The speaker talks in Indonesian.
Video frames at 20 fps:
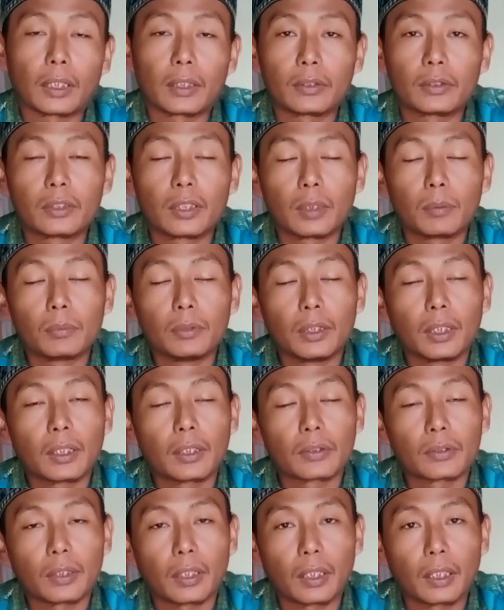tajam
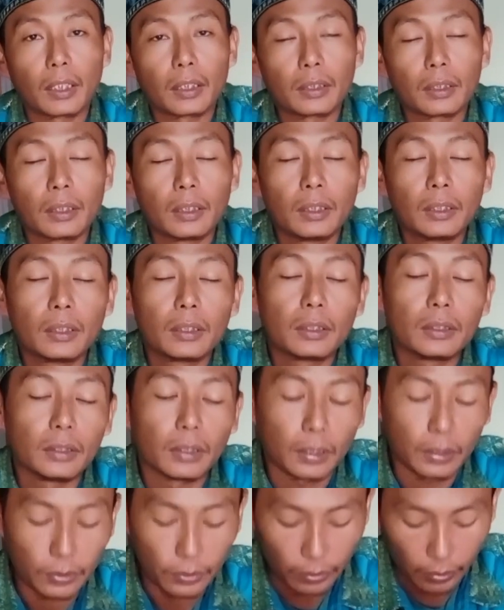yang sangat
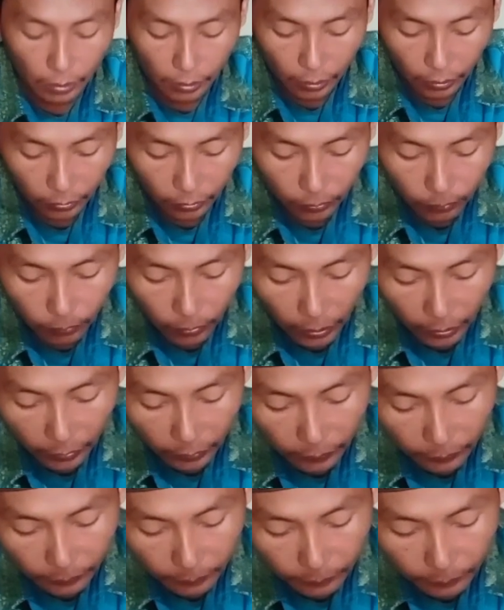yang sangat
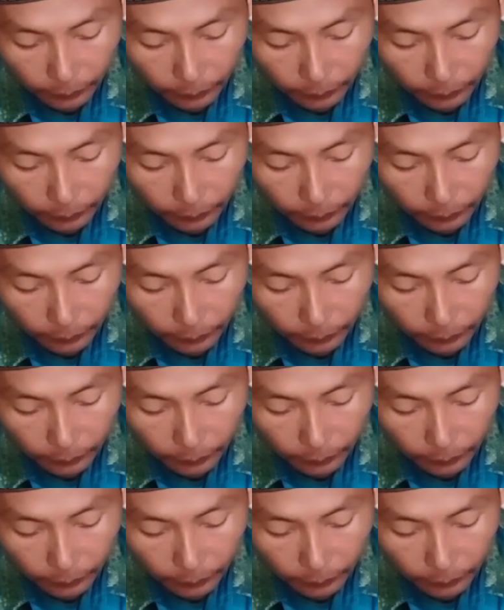kuat.